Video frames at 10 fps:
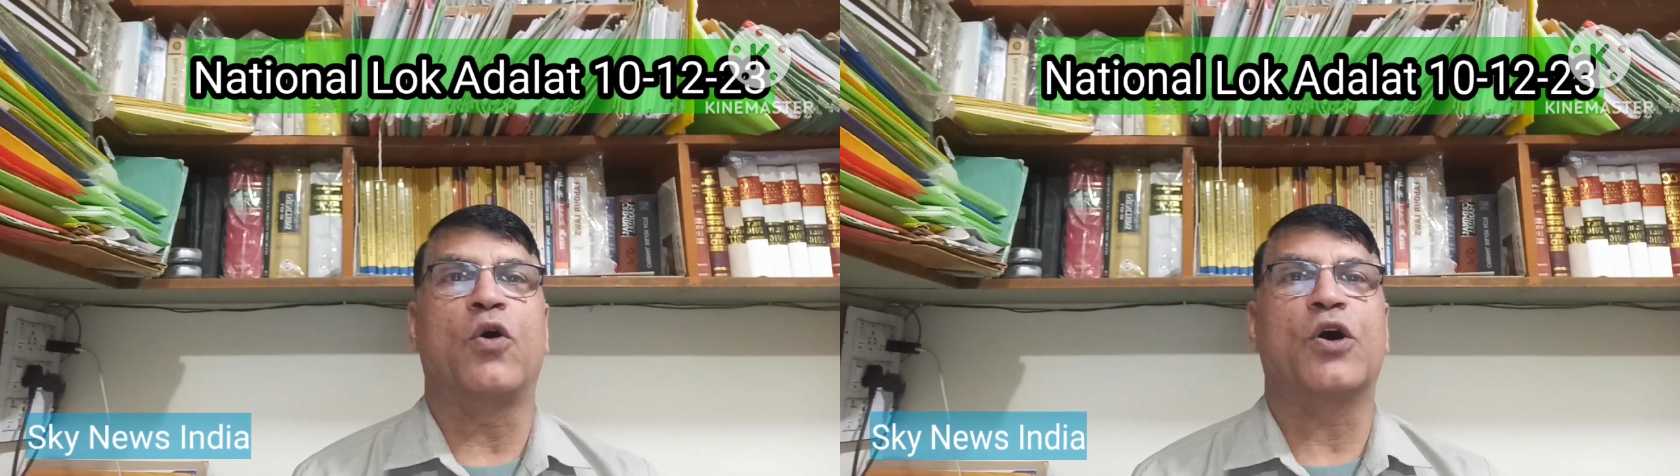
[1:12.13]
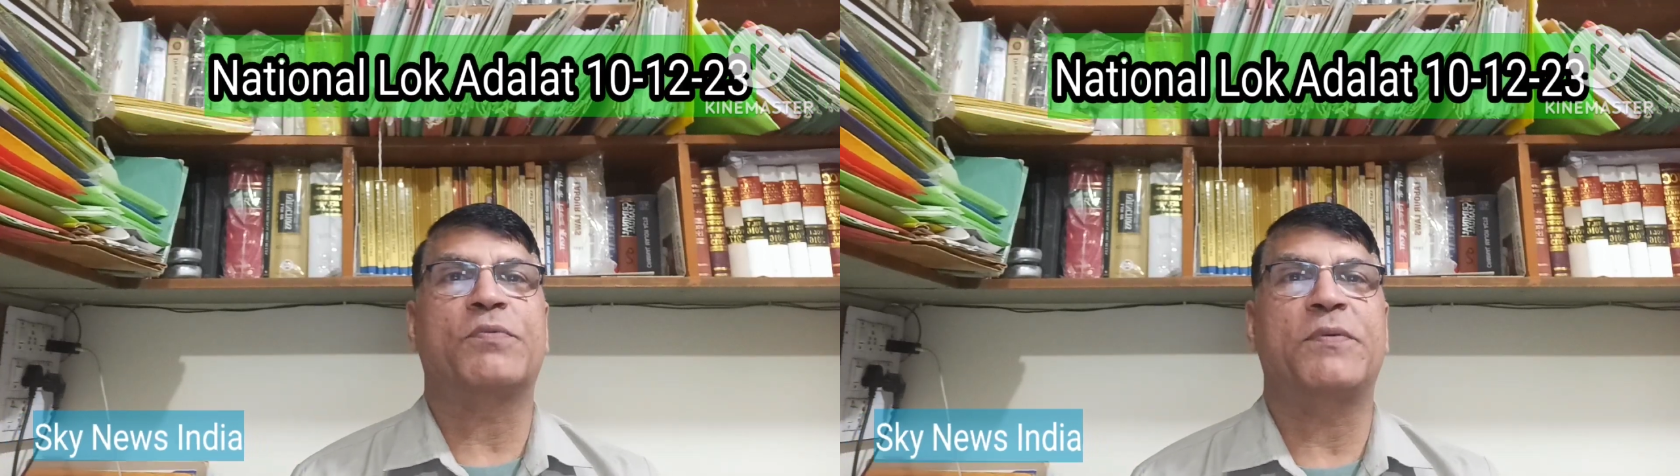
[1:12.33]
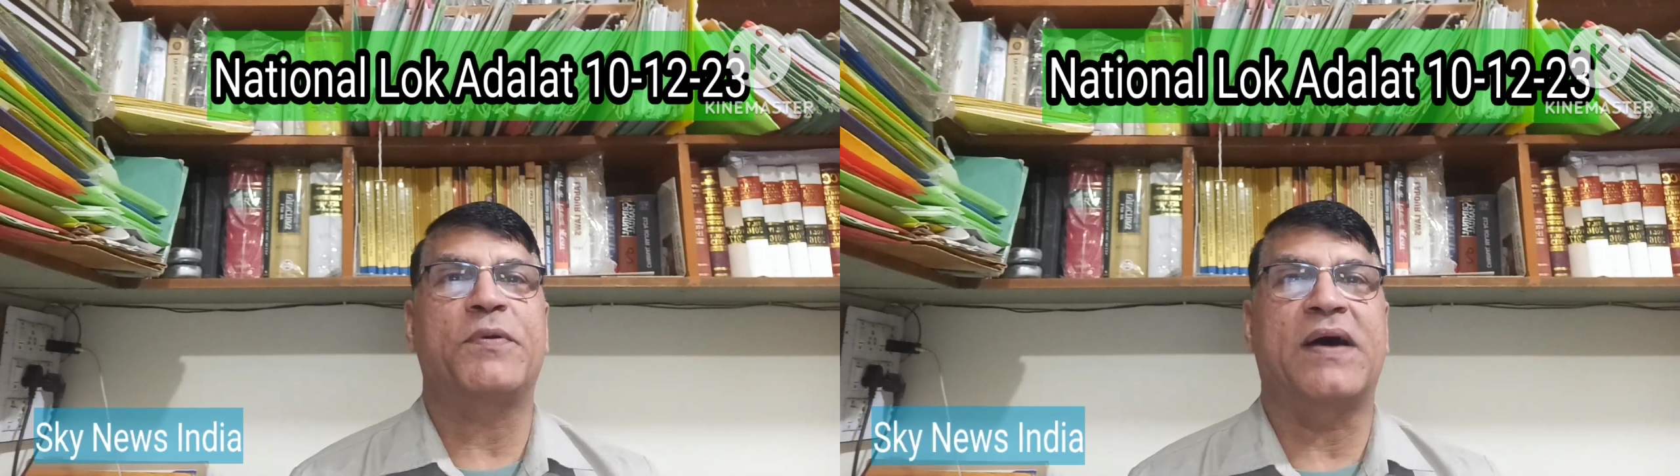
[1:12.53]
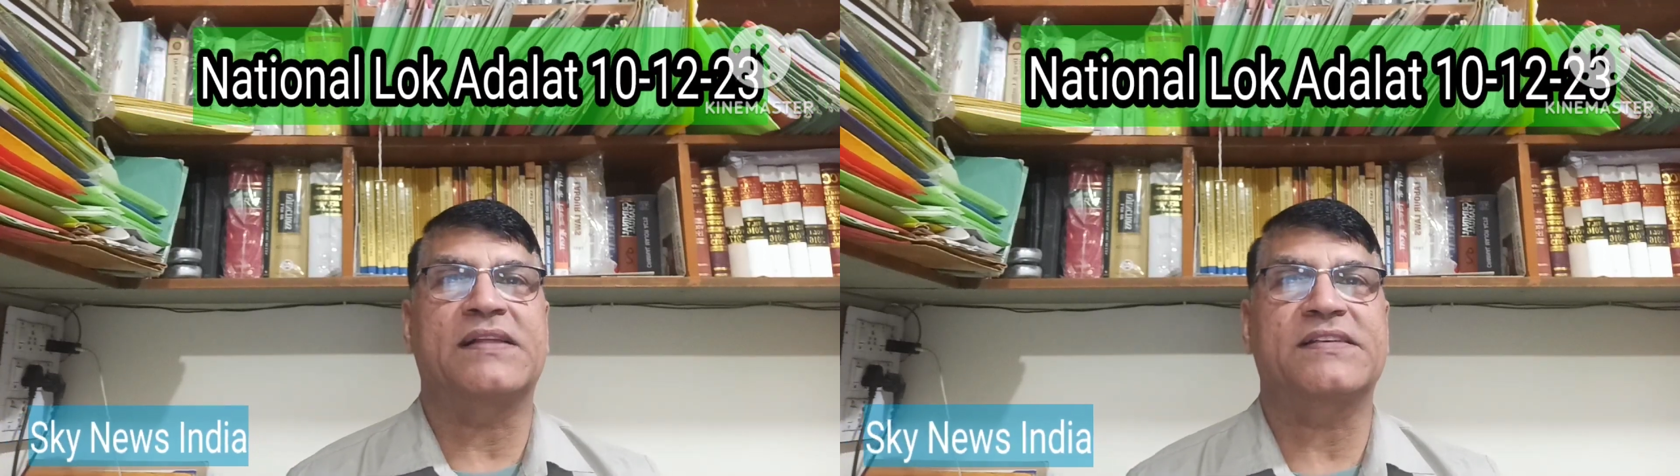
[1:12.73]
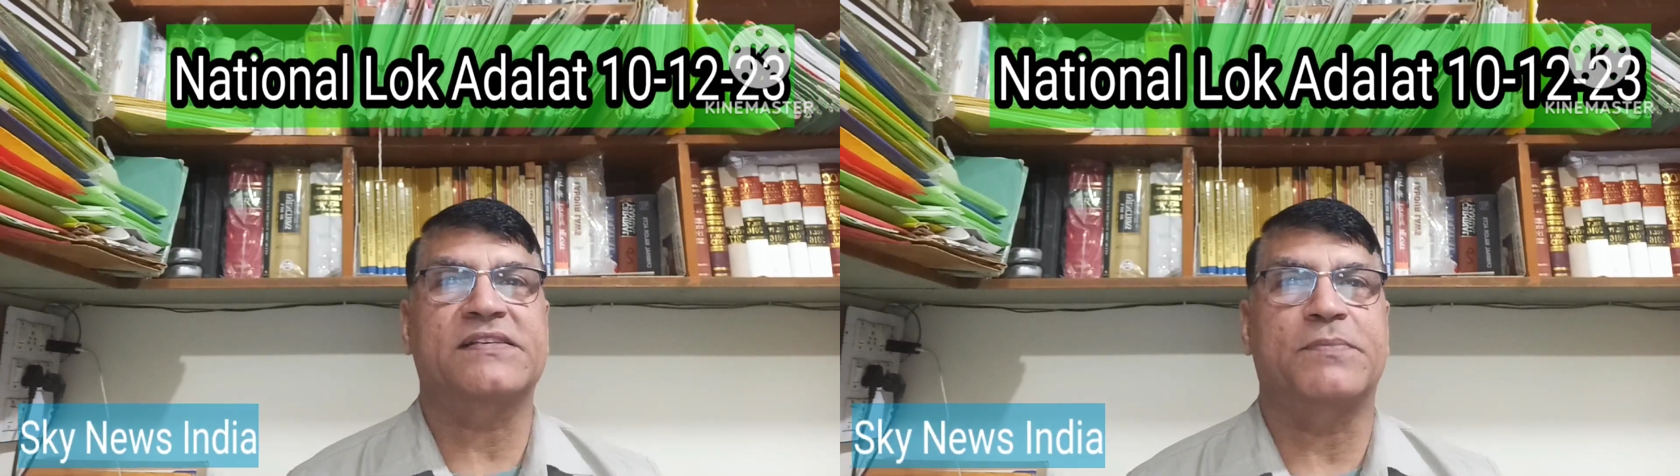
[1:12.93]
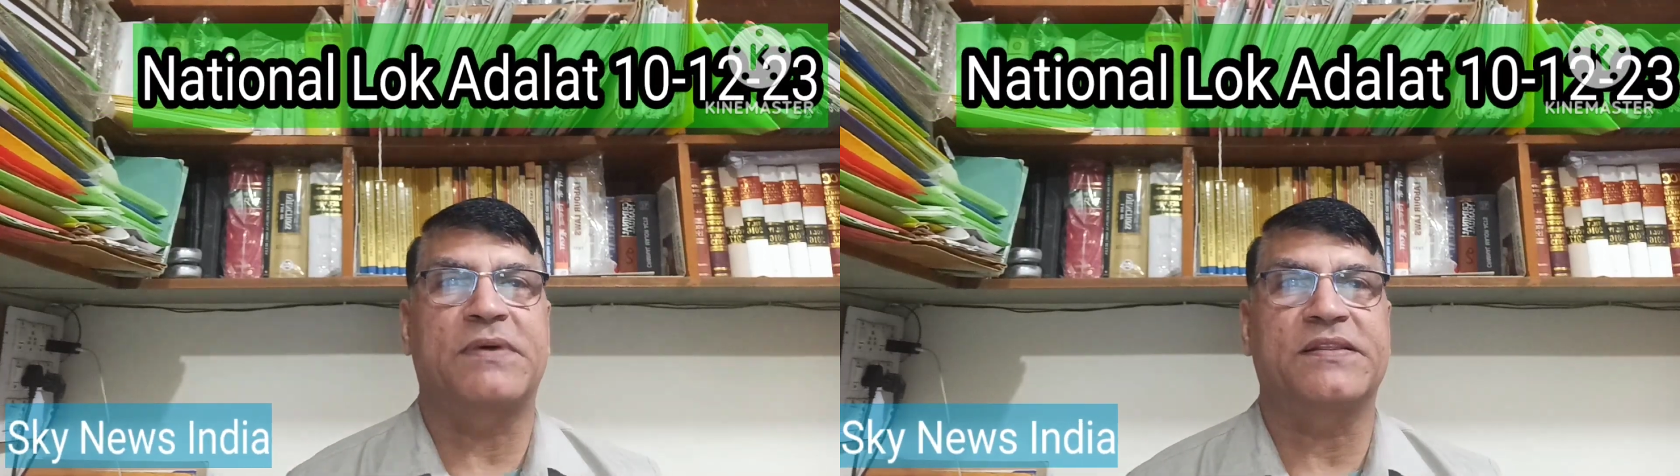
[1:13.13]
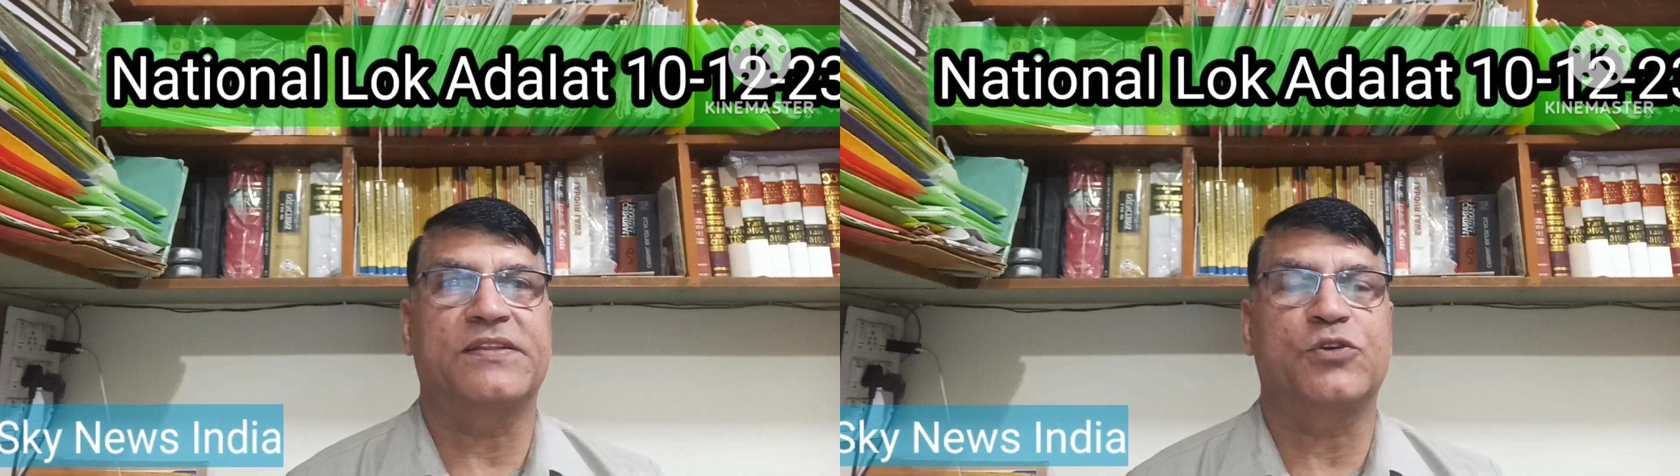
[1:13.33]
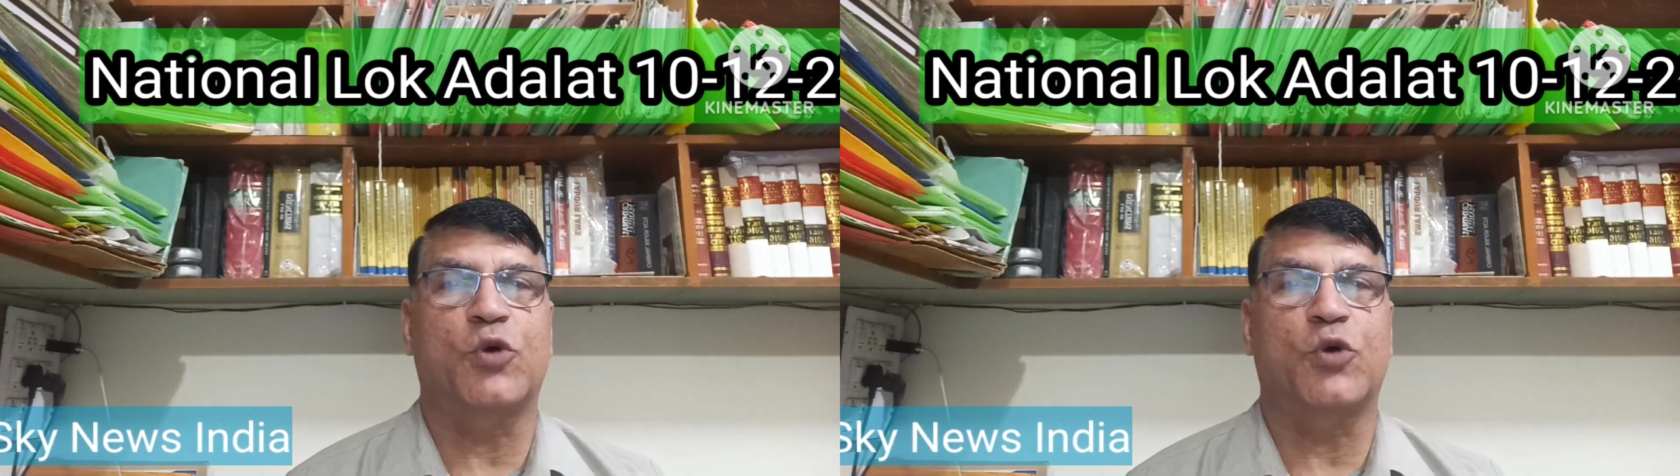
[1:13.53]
और भी विवाद से संबंधित